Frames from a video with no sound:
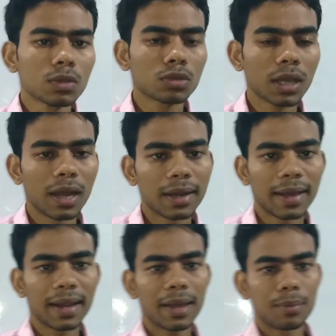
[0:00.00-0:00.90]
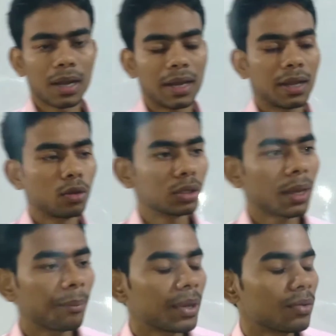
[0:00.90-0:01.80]
उसे घटाना या बढ़ाना
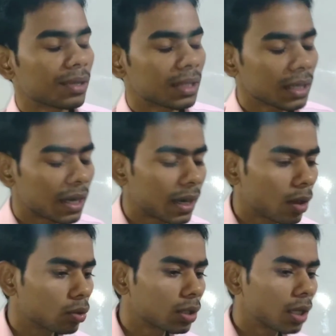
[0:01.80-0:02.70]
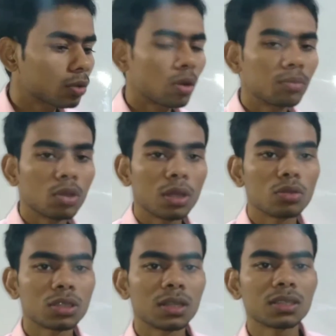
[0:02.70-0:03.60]
होता है परिवर्तन करना होता है तो हम दो या
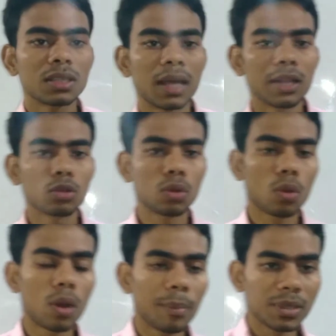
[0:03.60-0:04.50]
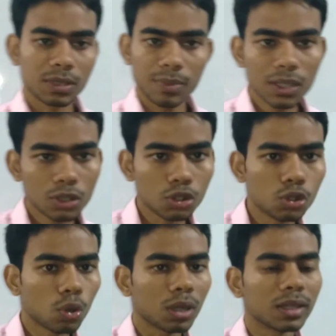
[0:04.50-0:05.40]
दो से अधिक संधारित्रों को आपस में
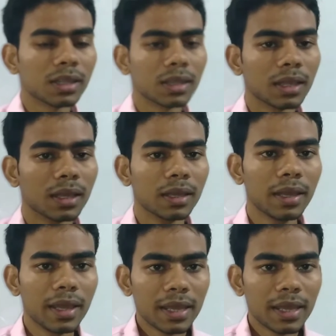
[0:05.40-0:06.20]
जोड़ देते हैं